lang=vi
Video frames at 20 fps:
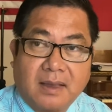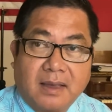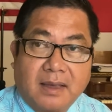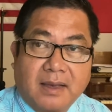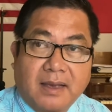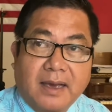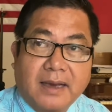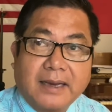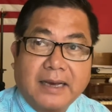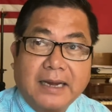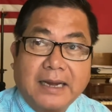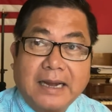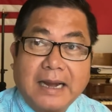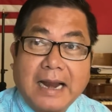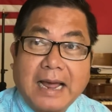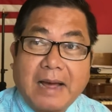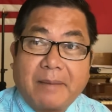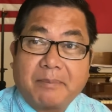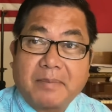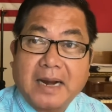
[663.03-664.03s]
cái cách
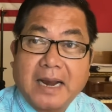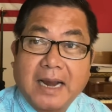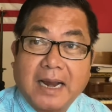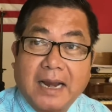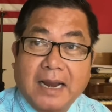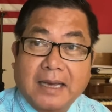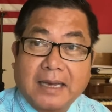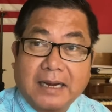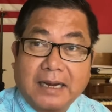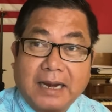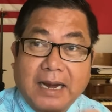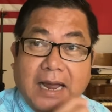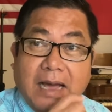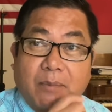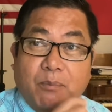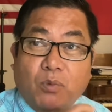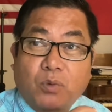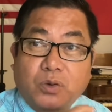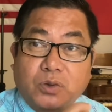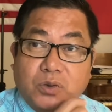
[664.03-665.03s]
làm này là cách
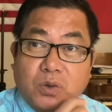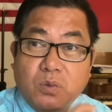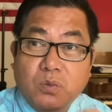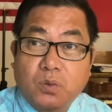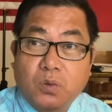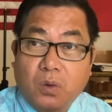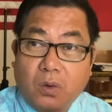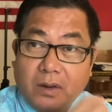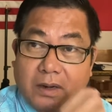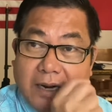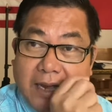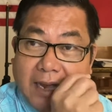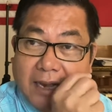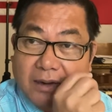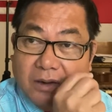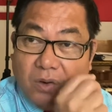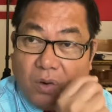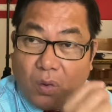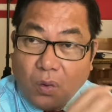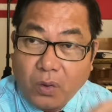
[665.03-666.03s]
làm của Trung Quốc
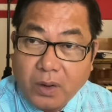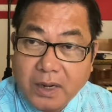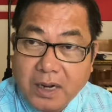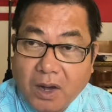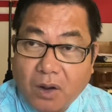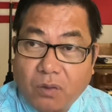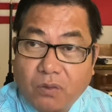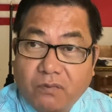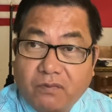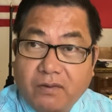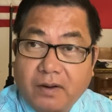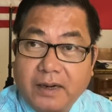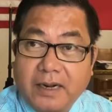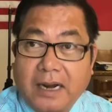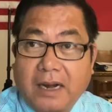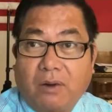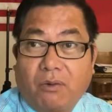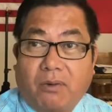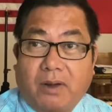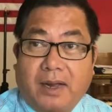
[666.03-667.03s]
đang đối đầu với
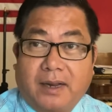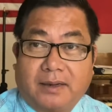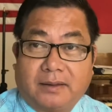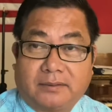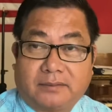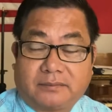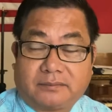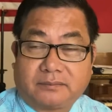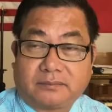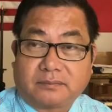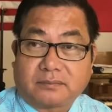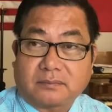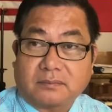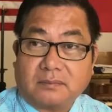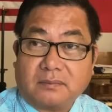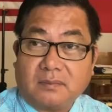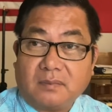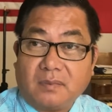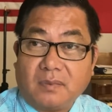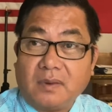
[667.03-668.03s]
Đài Loan
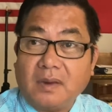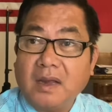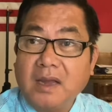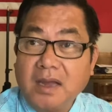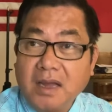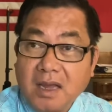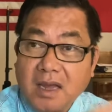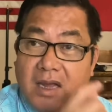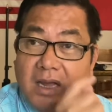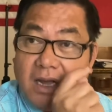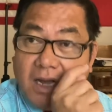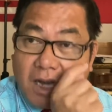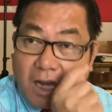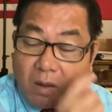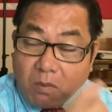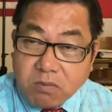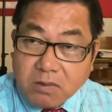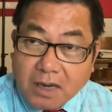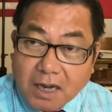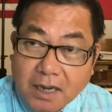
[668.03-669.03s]

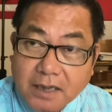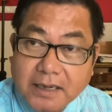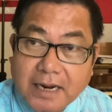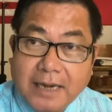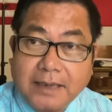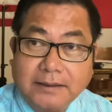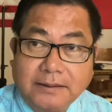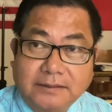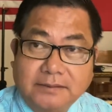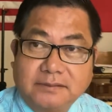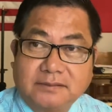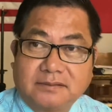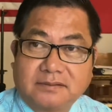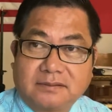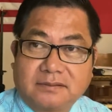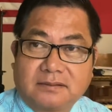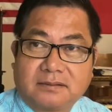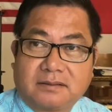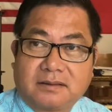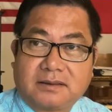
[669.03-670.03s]
không cần đánh
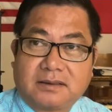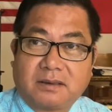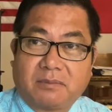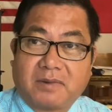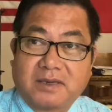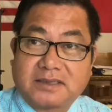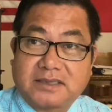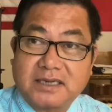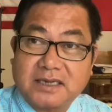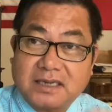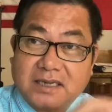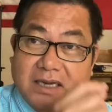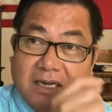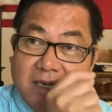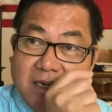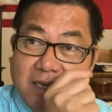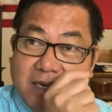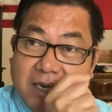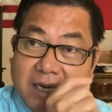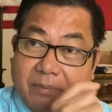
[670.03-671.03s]
nhưng mà chỉ
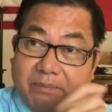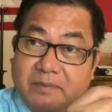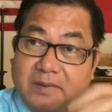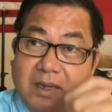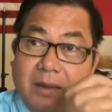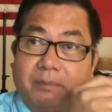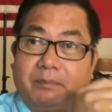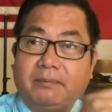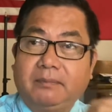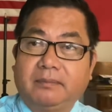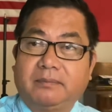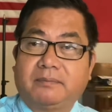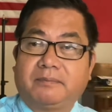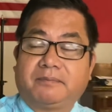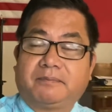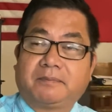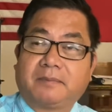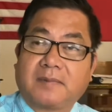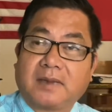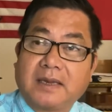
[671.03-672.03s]
cần gặm nhấm
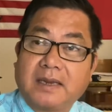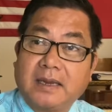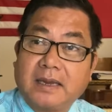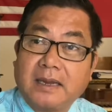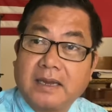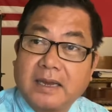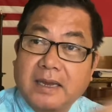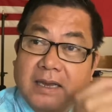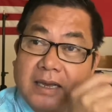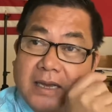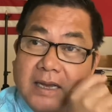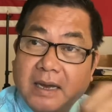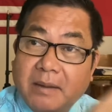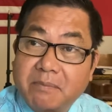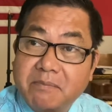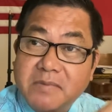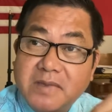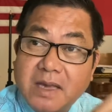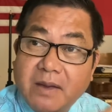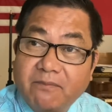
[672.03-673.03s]

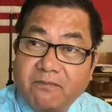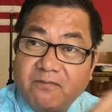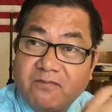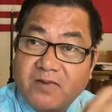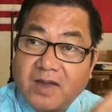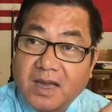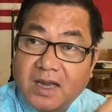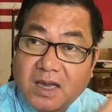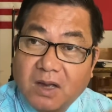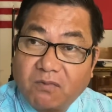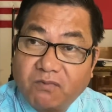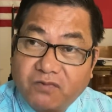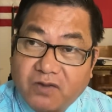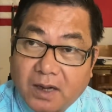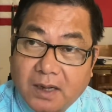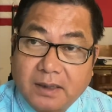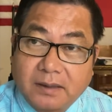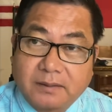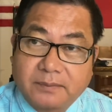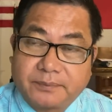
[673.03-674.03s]
gặm nhấm về không
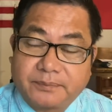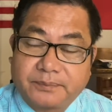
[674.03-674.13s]
phận